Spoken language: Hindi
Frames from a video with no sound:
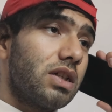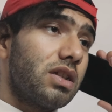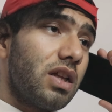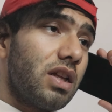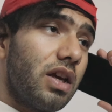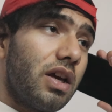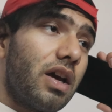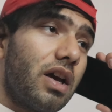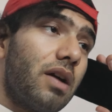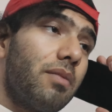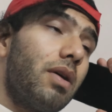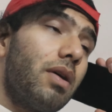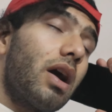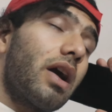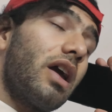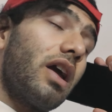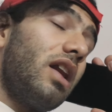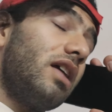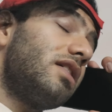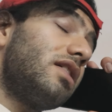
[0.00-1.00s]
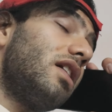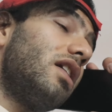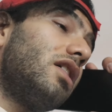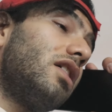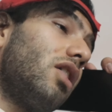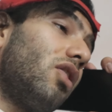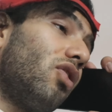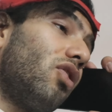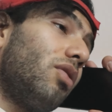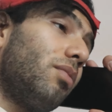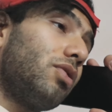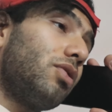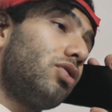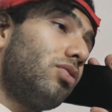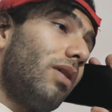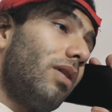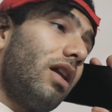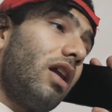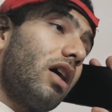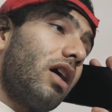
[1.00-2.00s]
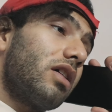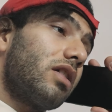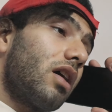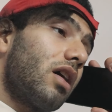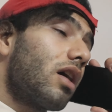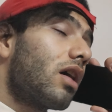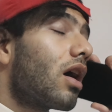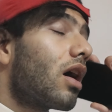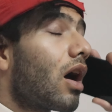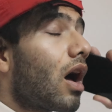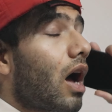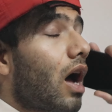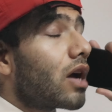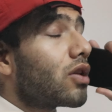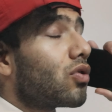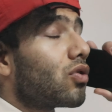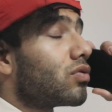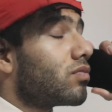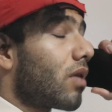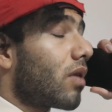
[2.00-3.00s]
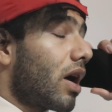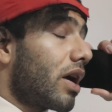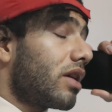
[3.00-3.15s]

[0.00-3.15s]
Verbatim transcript: अच्छा ठीक है मैं अकेले चले जाऊंगा मधुबाला की तरफ आ डोंट